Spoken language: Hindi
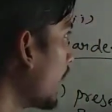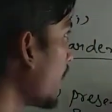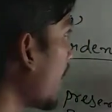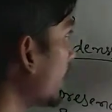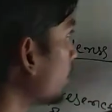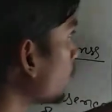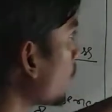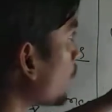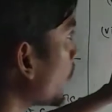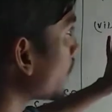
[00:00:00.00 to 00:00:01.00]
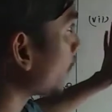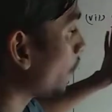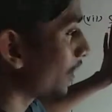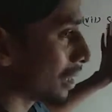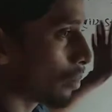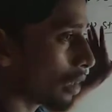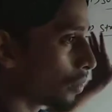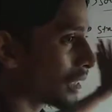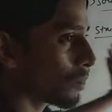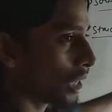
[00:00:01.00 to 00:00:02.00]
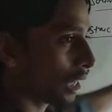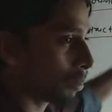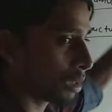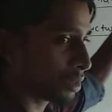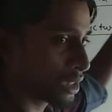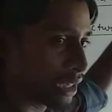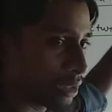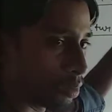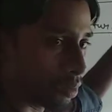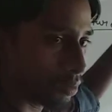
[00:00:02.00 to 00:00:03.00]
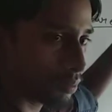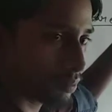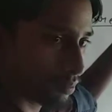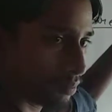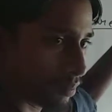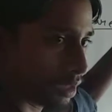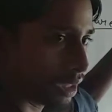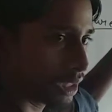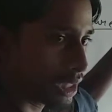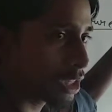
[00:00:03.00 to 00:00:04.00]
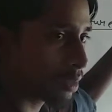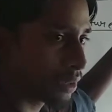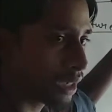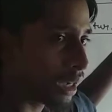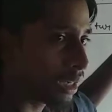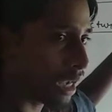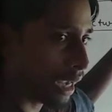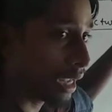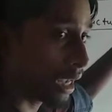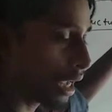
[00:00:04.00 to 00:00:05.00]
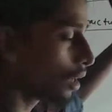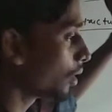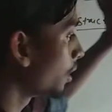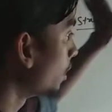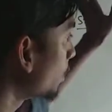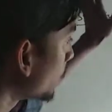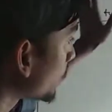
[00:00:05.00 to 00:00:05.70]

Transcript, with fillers: है खाली तुमको पॉइंट रखो याद बाद में बना कर अपने मन से लिख दो यदि टेस्ट अभी आएगा तो इस